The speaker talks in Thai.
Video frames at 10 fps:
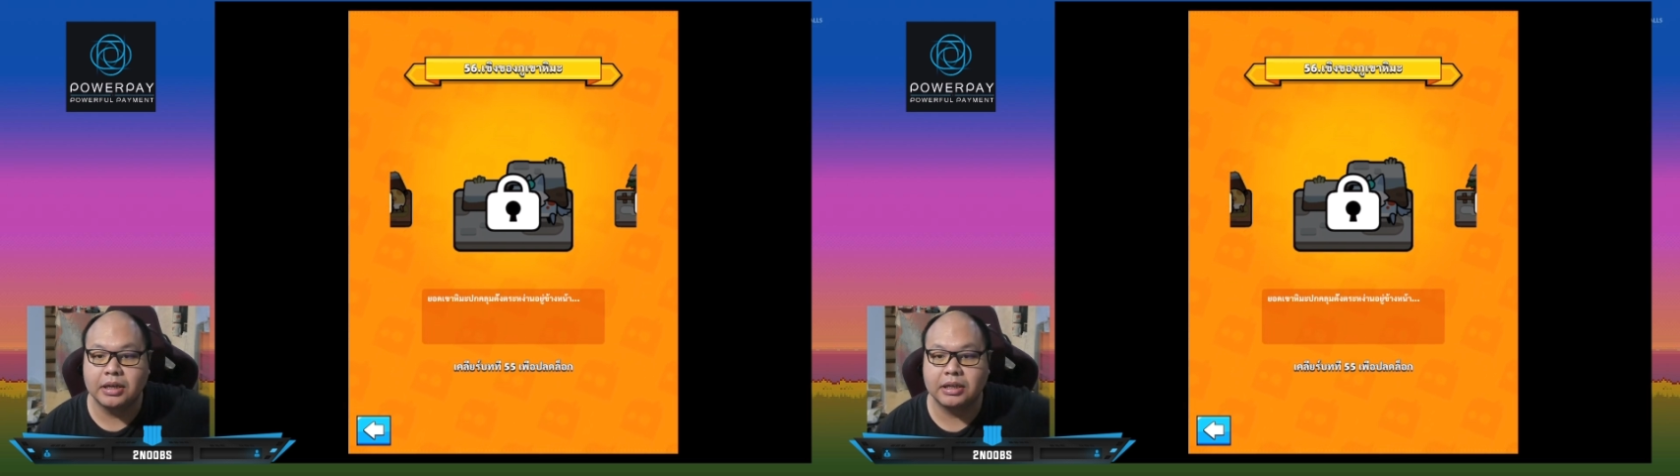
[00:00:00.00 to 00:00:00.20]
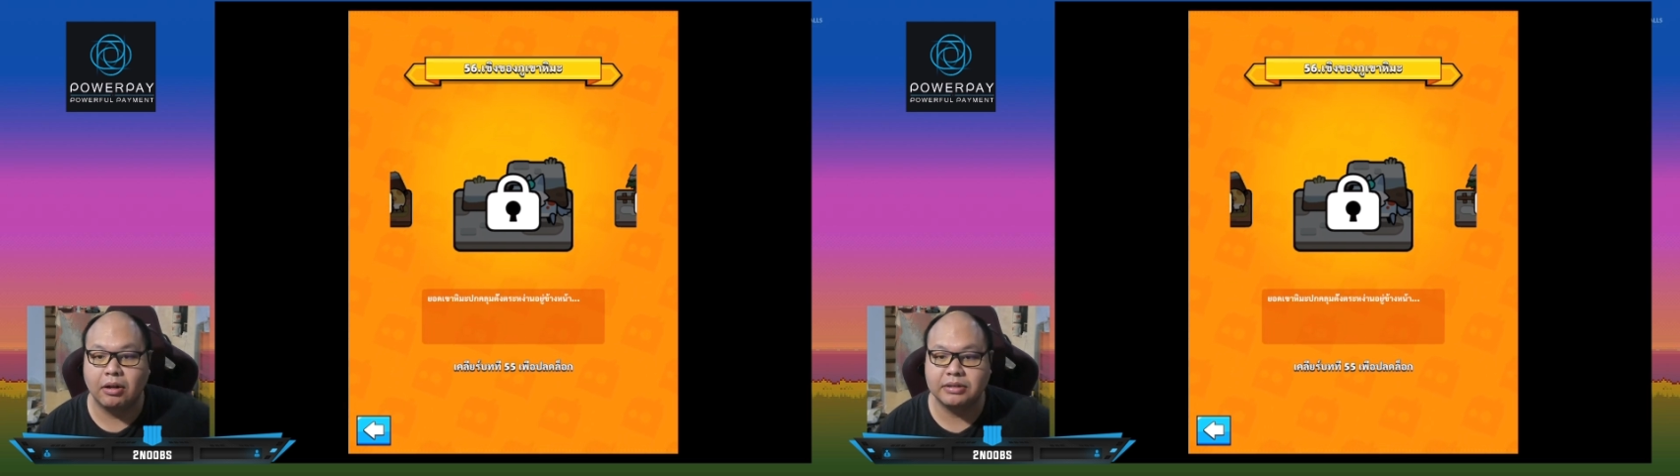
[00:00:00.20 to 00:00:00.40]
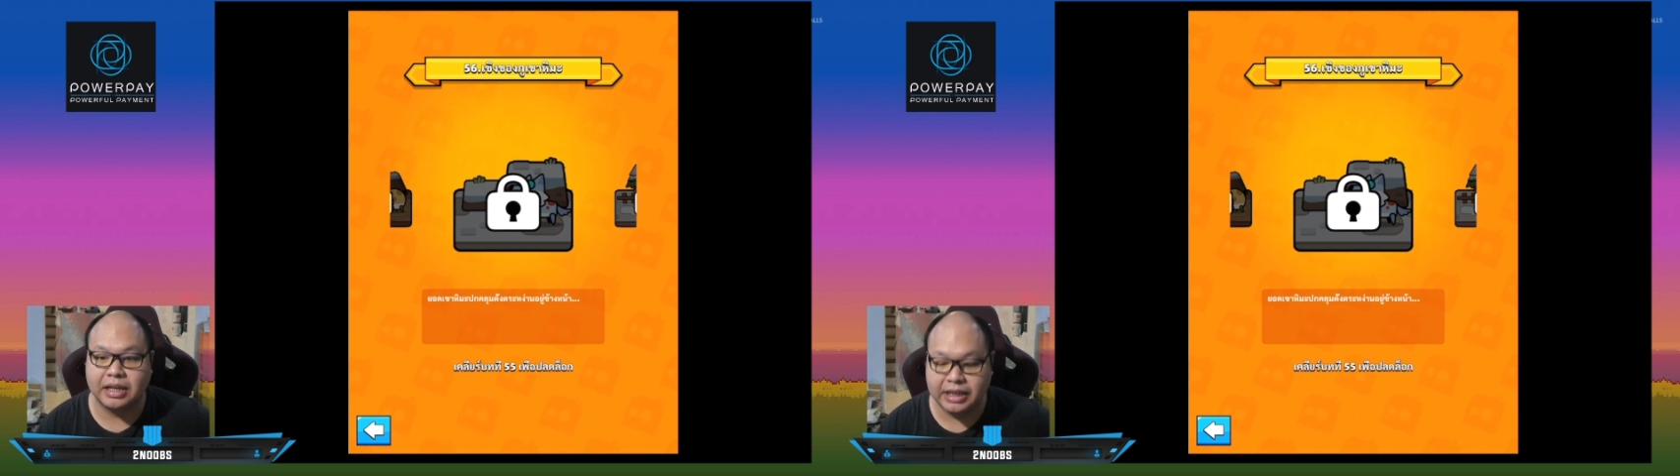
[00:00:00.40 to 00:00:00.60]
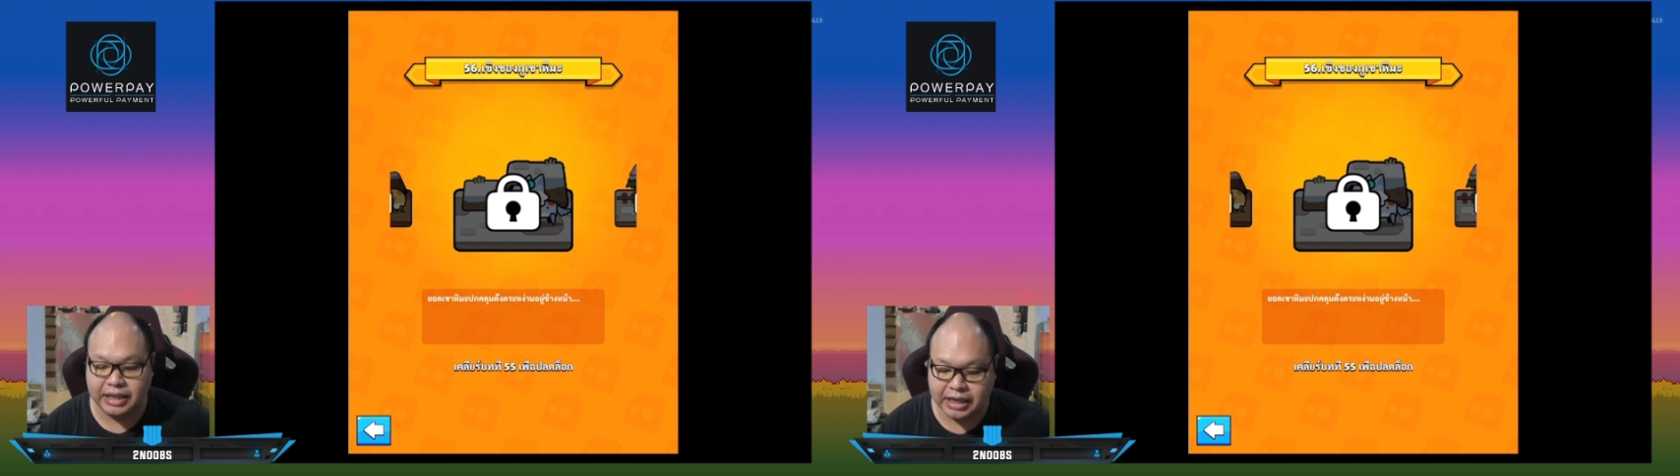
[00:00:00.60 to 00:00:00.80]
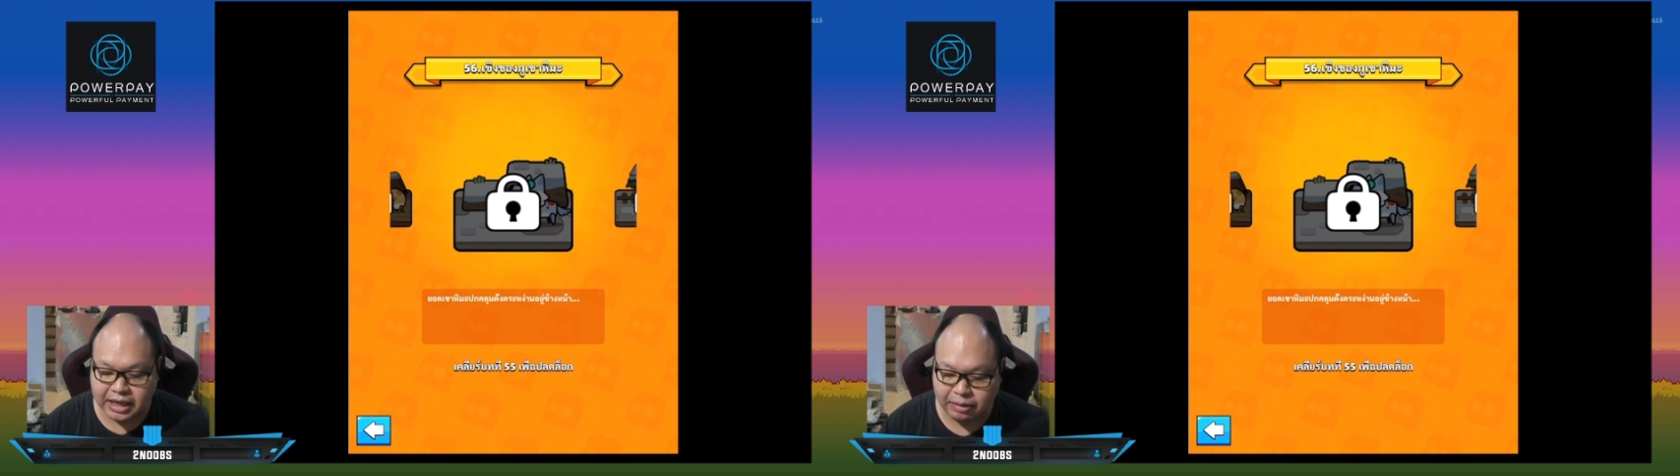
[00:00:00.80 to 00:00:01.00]
นอกจากนี้
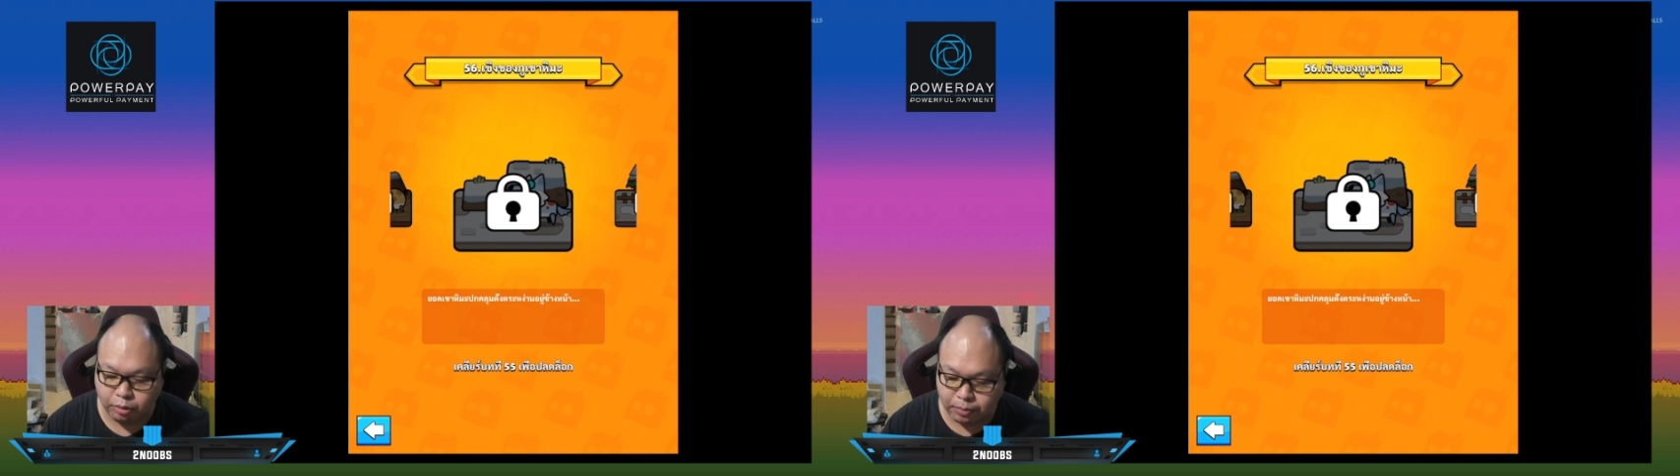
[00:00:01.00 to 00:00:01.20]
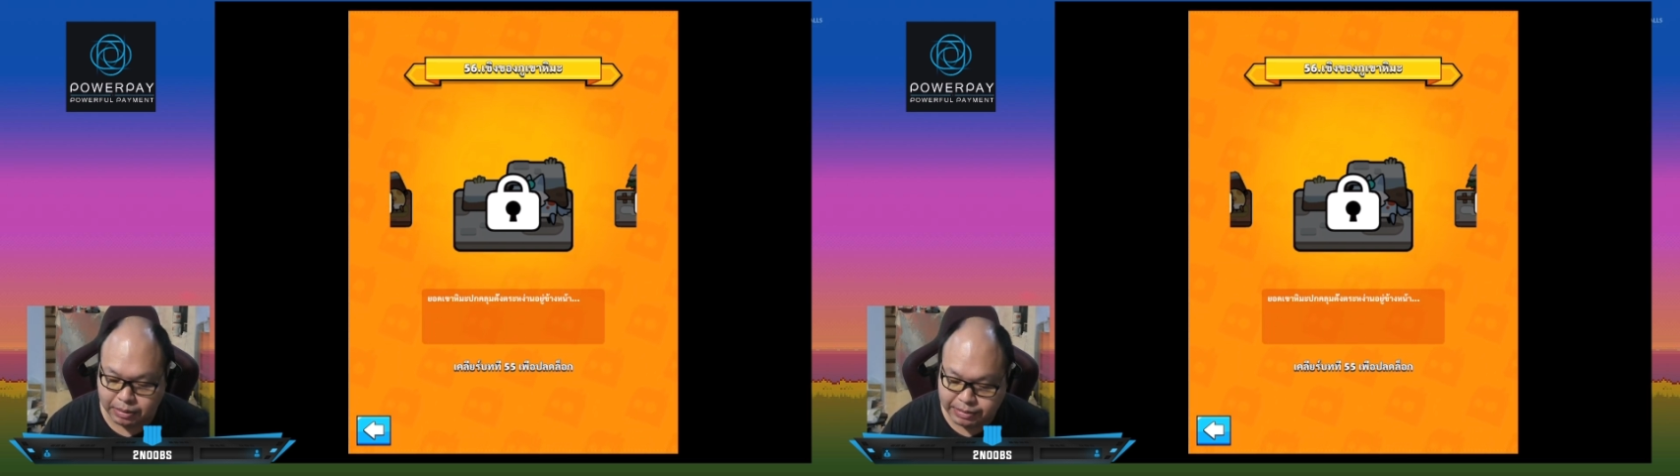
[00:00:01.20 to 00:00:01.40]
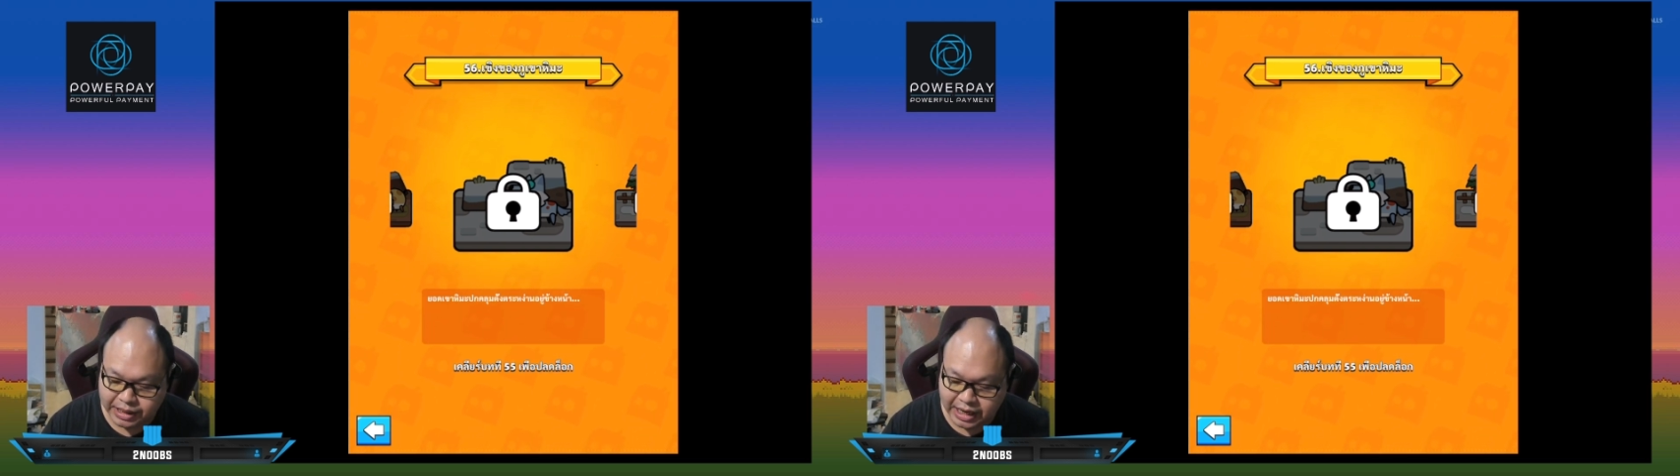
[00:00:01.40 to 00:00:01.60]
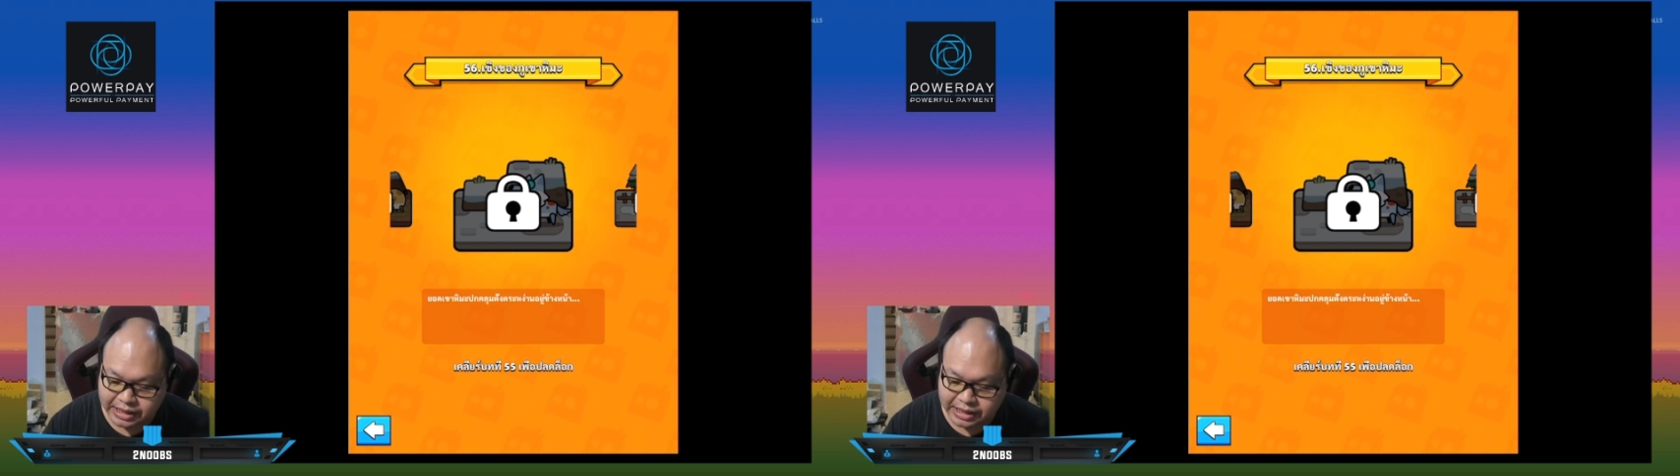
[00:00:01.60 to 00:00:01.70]
นะครับผมมันมี